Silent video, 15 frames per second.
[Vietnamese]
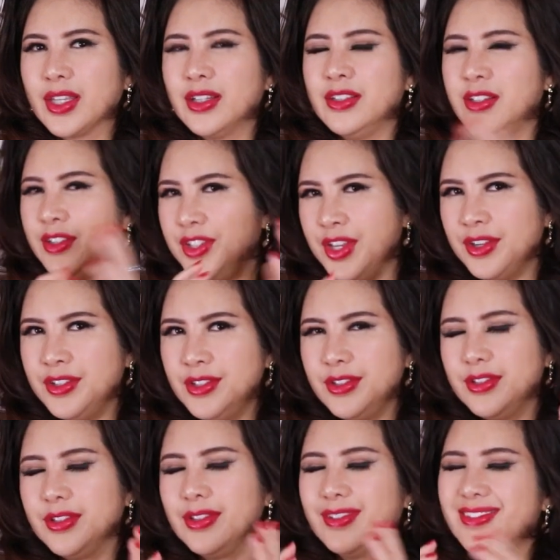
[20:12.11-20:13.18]
người dữ
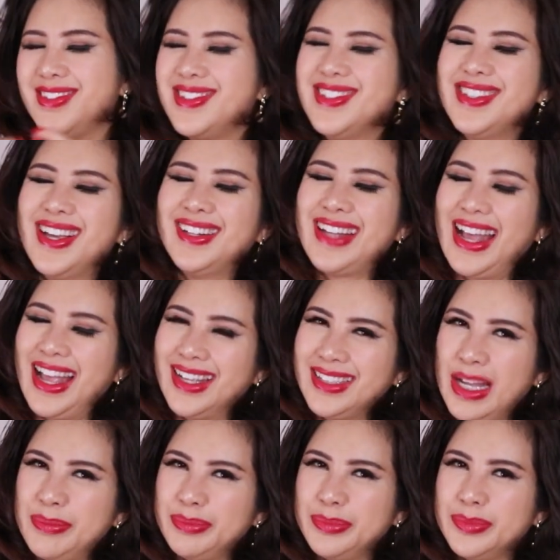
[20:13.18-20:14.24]
chưa chắc là ác
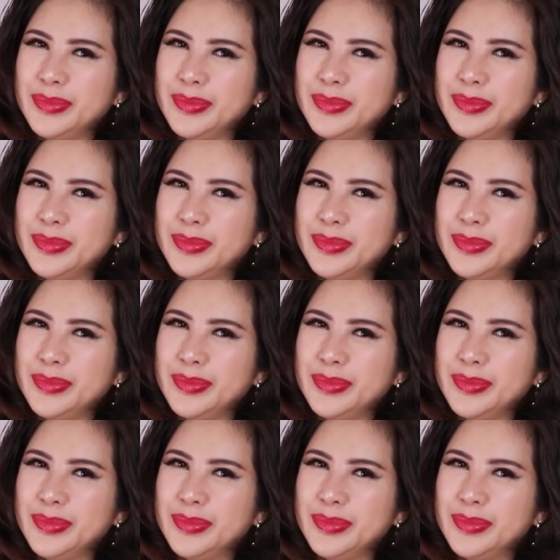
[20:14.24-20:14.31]
tâm